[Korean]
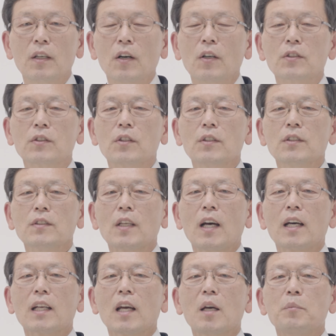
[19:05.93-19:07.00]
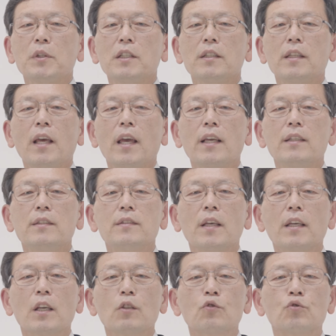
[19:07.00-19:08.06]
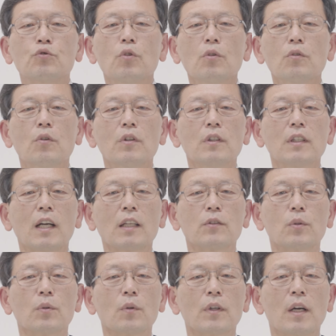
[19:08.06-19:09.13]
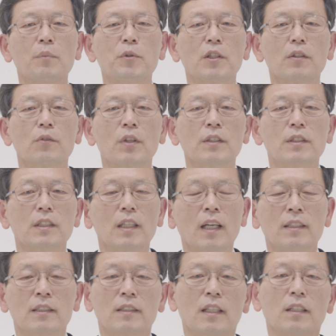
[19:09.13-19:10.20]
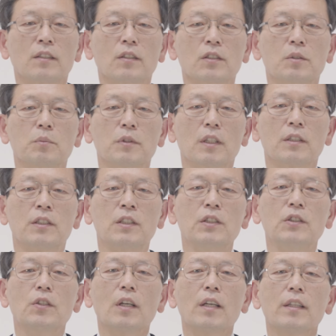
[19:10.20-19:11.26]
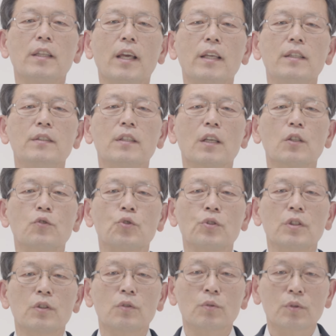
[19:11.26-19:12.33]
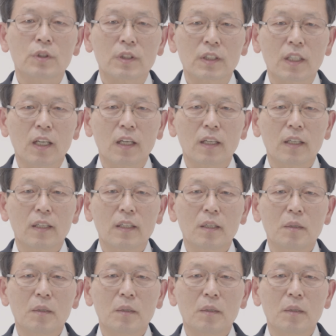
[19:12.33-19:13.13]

어떤 사람이 내 인생의 주도권을 갖도록 하면 되지 않는다는 것입니다. 진정한 내 인생의 주인은 누구인가?